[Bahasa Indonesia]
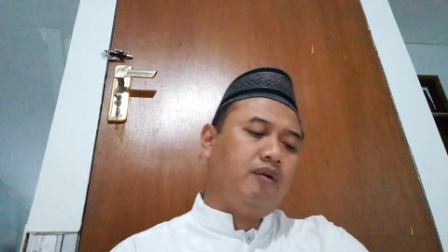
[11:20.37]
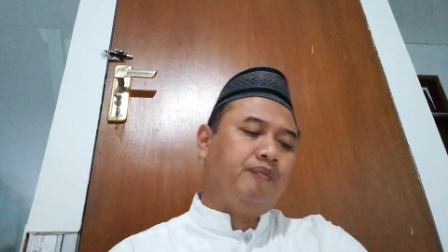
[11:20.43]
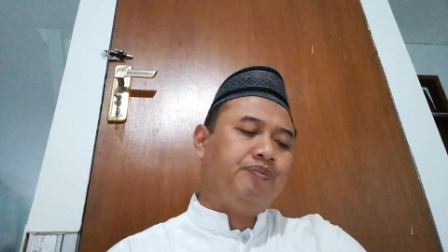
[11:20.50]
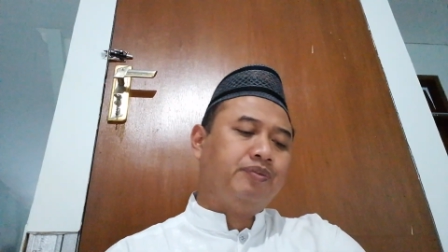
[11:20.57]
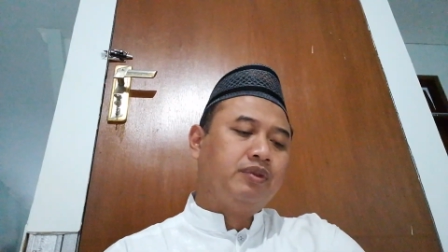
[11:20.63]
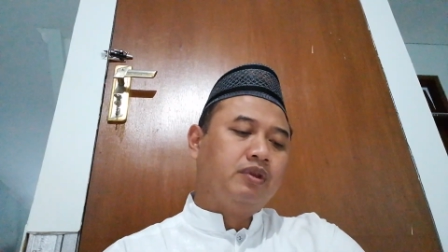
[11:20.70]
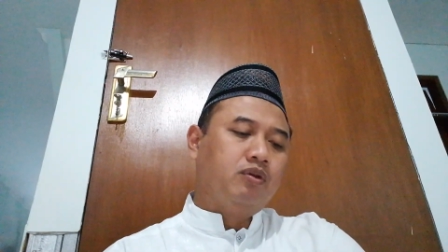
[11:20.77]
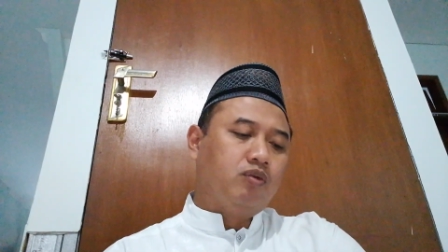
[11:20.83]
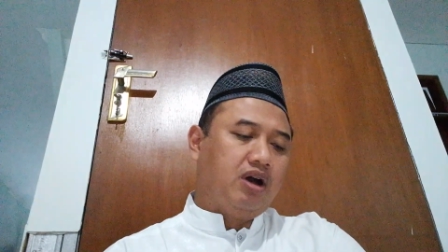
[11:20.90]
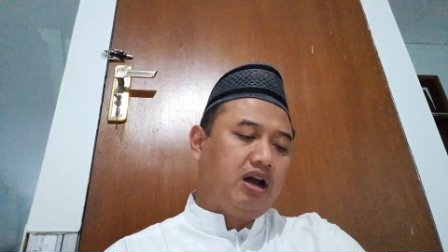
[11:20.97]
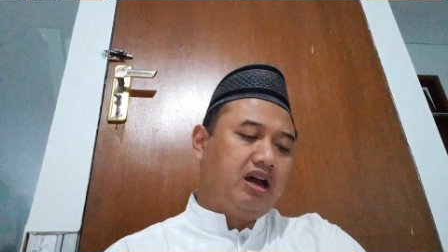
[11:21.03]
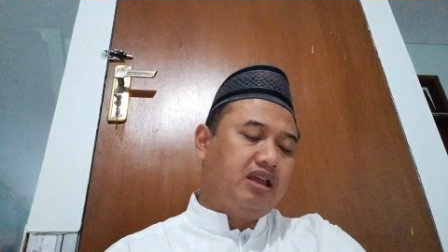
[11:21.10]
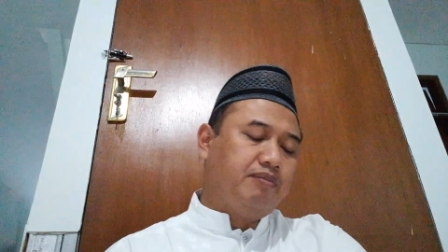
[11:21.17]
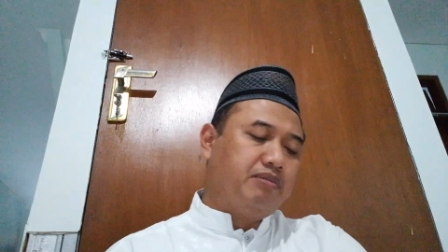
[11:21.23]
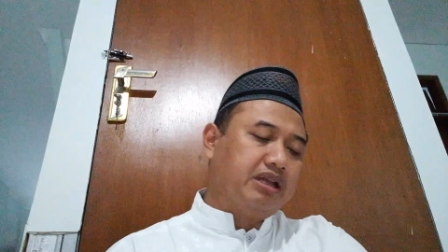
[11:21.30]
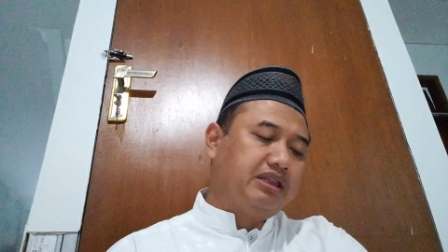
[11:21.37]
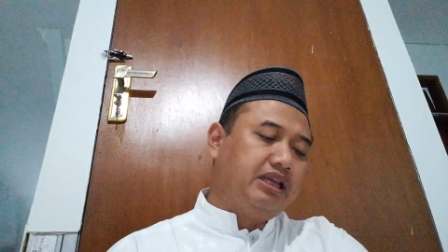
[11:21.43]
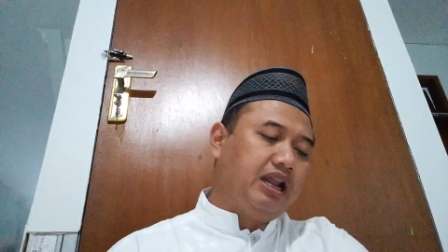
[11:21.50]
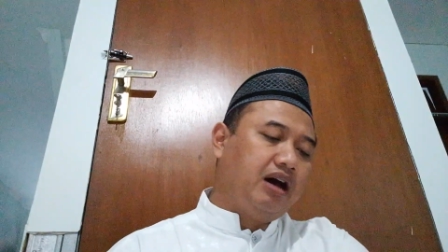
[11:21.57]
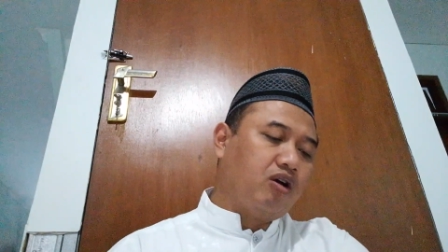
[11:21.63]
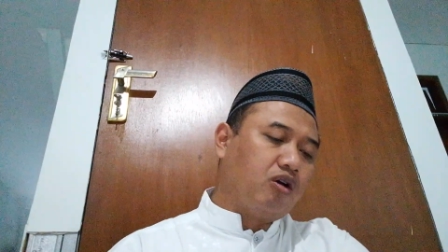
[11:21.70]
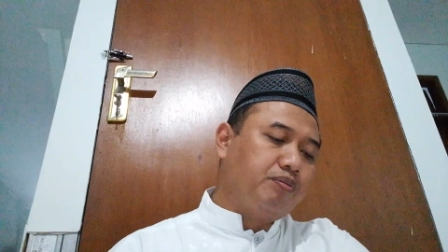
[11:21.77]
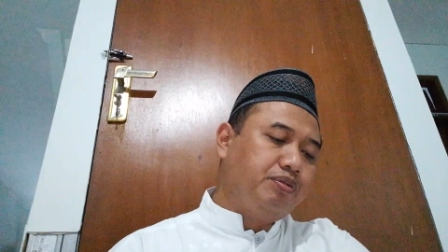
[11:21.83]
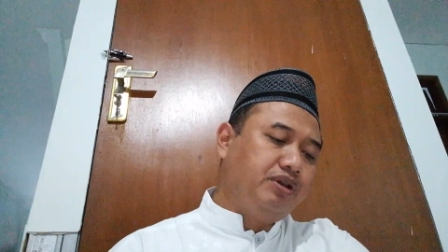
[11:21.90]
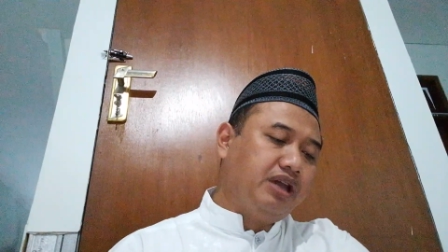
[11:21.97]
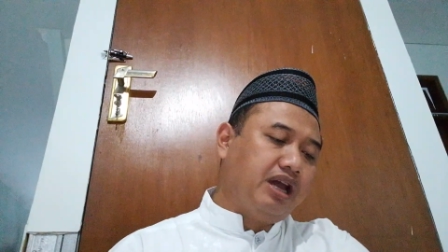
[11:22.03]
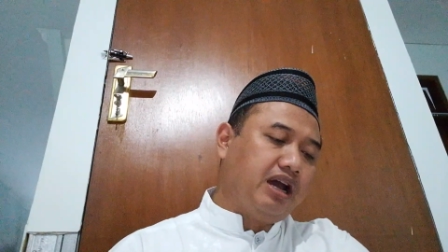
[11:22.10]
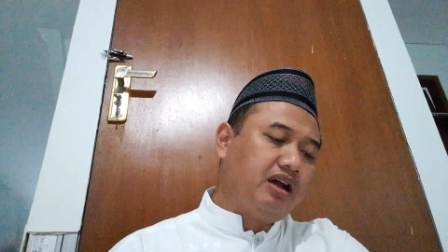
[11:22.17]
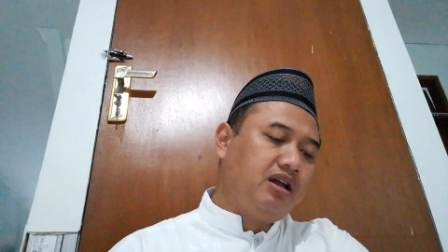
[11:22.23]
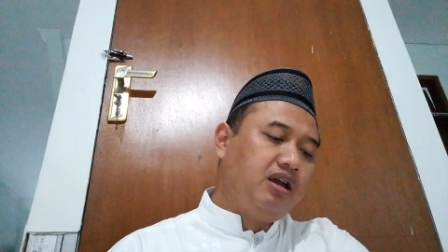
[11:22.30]
wa aimmatil arabiyah.
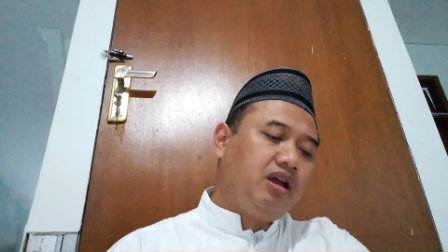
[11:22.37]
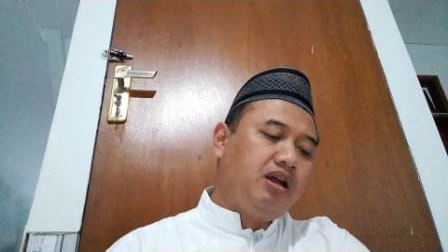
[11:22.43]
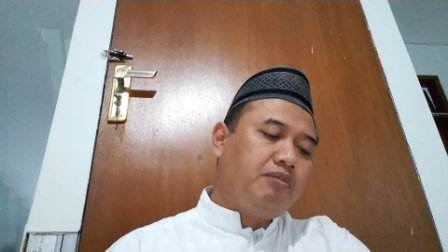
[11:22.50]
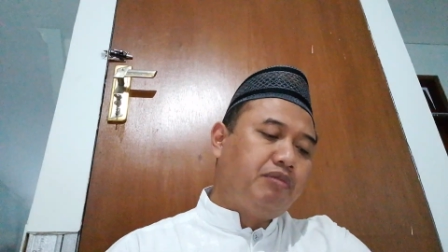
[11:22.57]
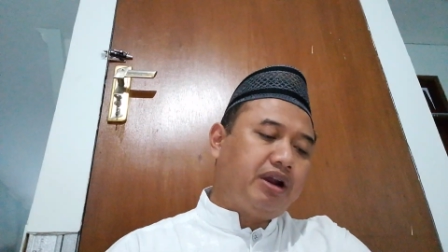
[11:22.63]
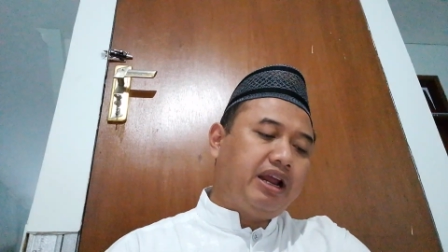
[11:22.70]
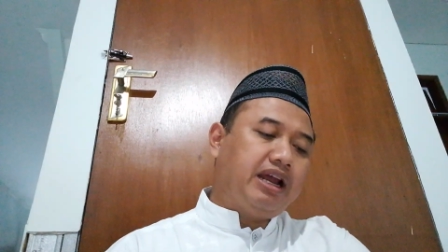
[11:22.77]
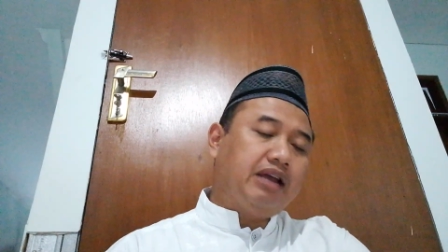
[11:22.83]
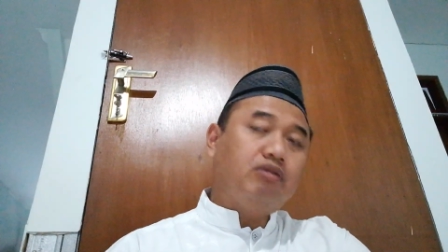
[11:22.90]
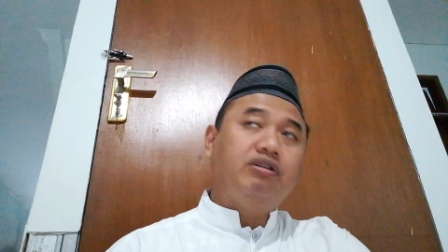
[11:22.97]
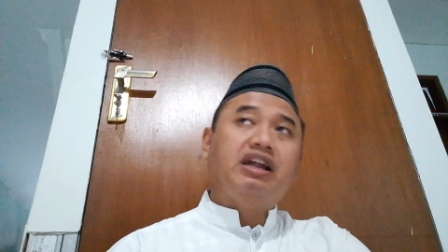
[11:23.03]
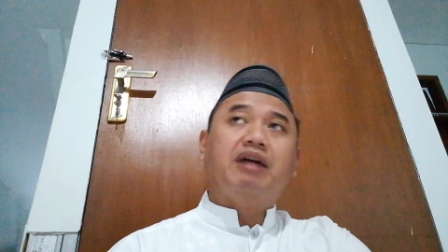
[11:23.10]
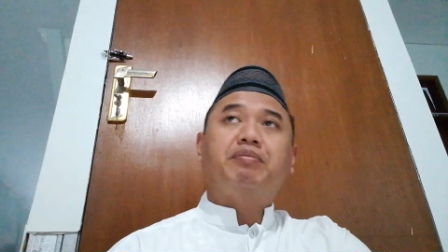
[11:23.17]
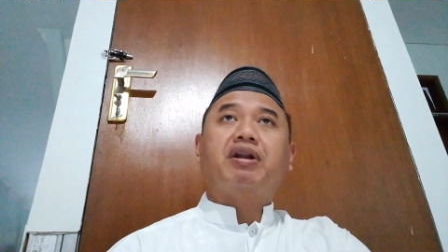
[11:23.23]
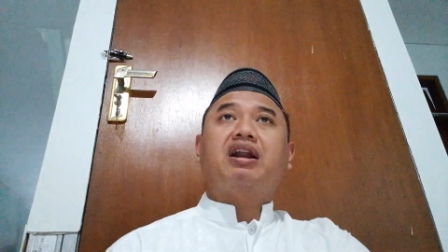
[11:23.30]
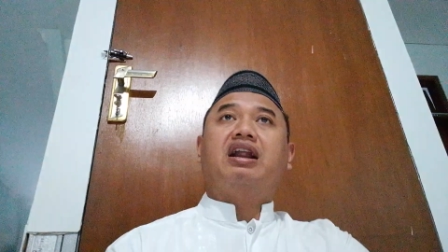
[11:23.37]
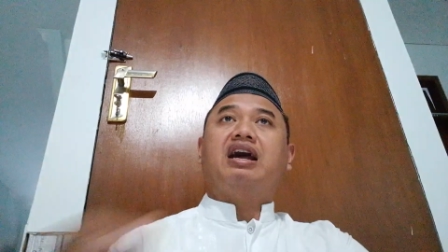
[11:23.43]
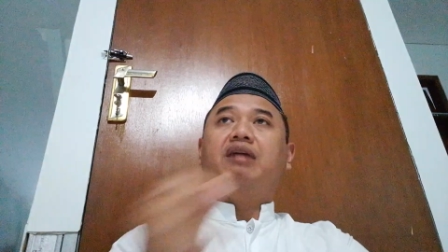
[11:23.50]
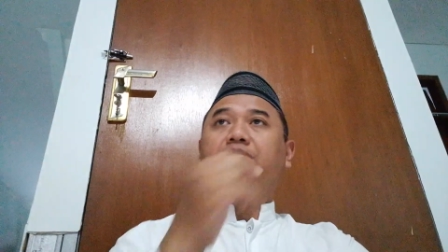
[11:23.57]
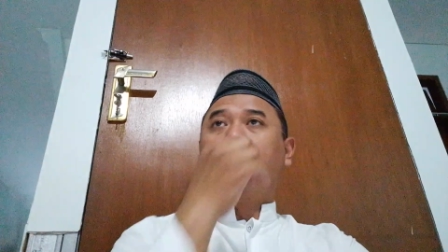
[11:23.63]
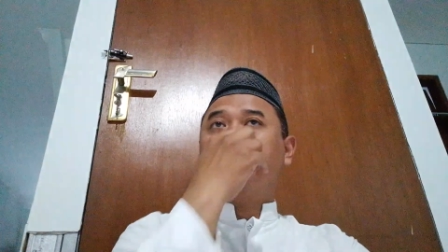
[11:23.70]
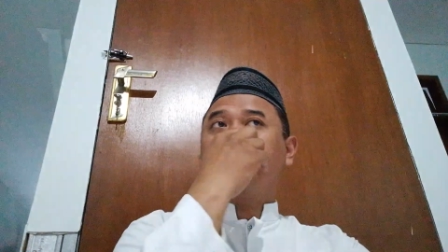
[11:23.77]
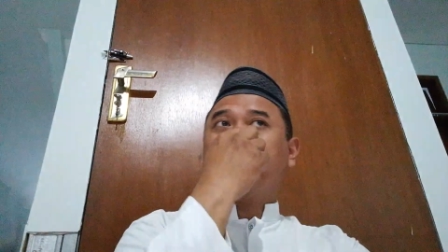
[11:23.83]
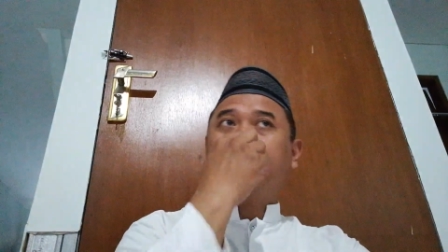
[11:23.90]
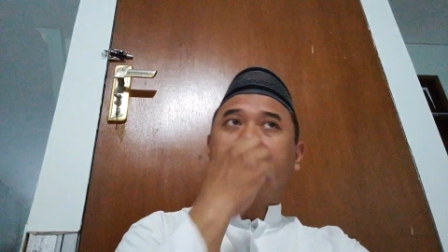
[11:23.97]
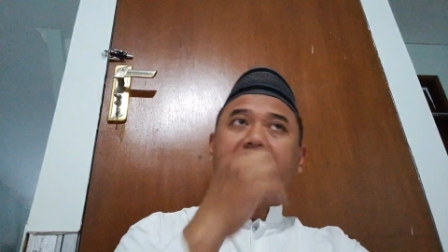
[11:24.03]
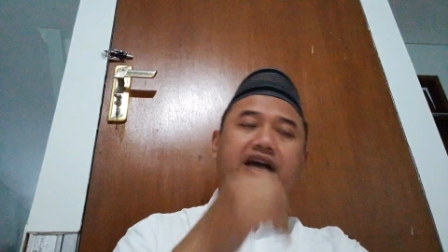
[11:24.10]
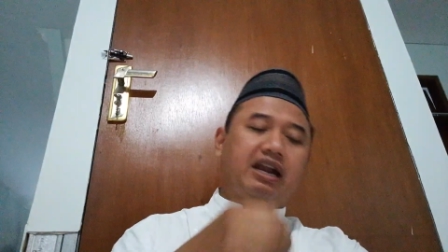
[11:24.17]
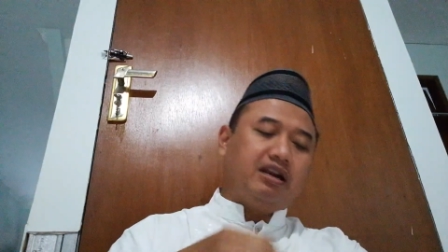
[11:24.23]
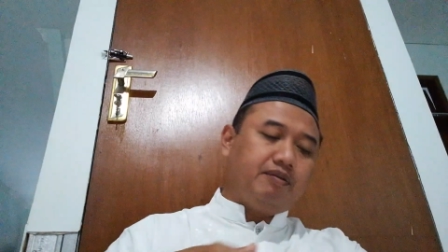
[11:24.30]
Mereka itu tidak pernah
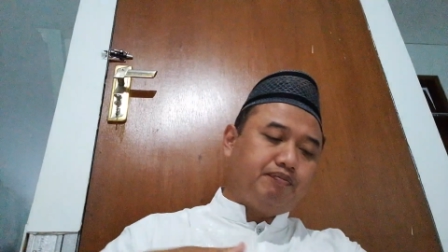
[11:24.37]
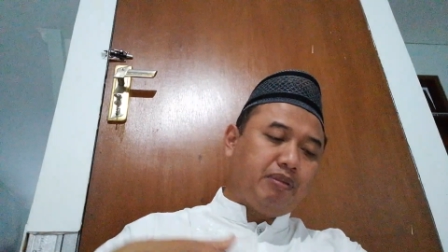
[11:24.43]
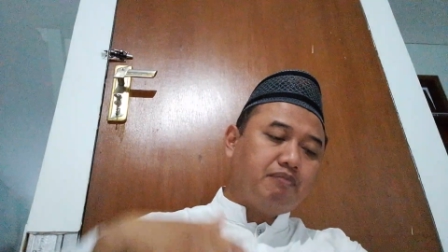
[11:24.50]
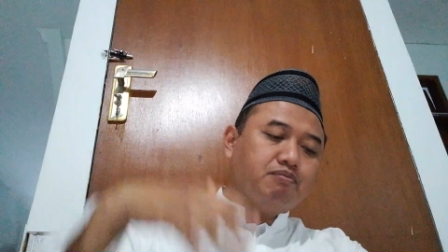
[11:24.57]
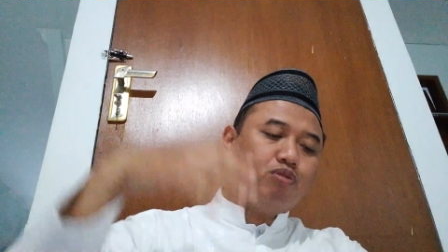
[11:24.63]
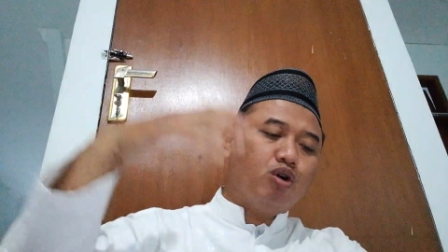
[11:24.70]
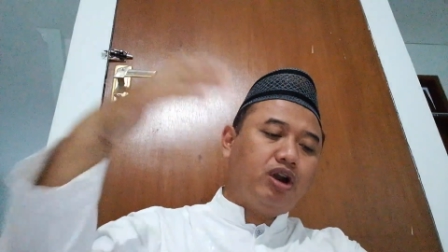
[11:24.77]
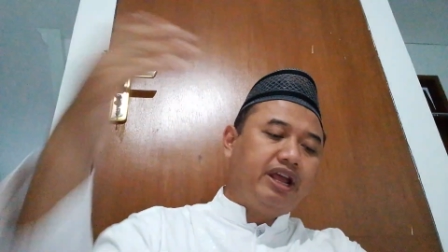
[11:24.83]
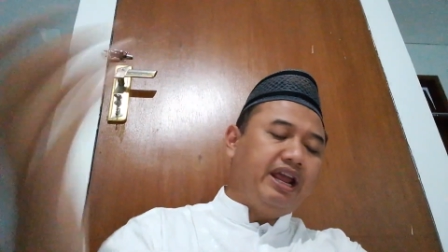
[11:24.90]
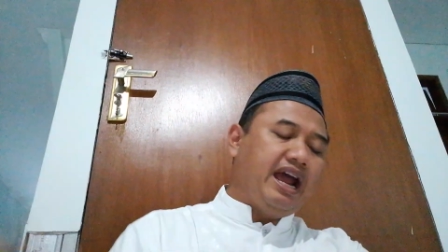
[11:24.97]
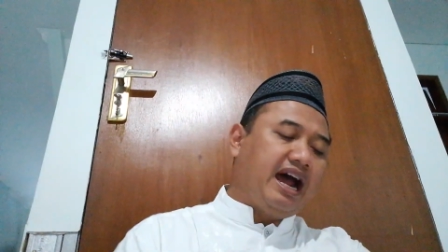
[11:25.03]
memberikan pembolehan,